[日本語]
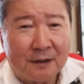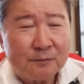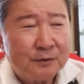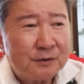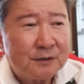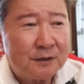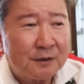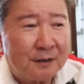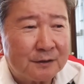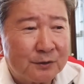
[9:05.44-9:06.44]
なるべくちっちゃい
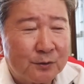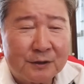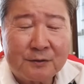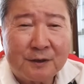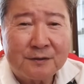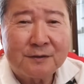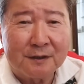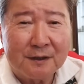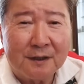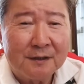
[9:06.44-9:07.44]
会社紹介してくれって
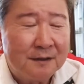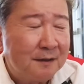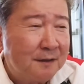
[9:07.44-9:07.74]
言ってね、